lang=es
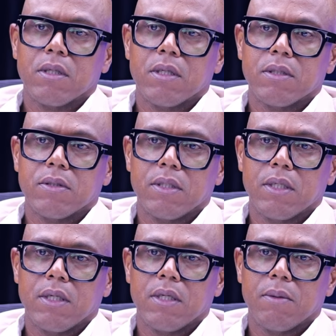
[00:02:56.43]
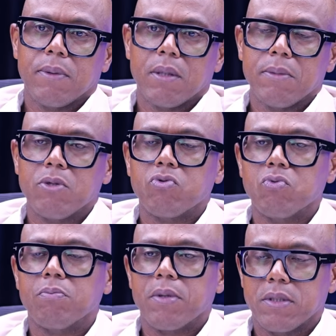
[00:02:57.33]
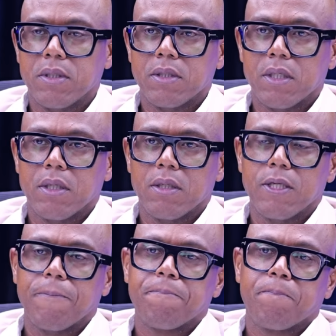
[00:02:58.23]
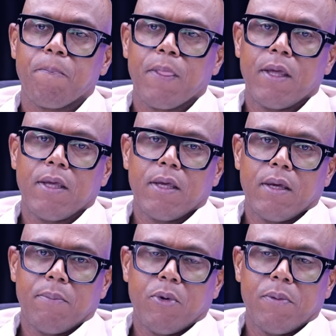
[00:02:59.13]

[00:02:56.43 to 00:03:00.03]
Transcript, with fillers: Así que para mí es un placer estar aquí. Pues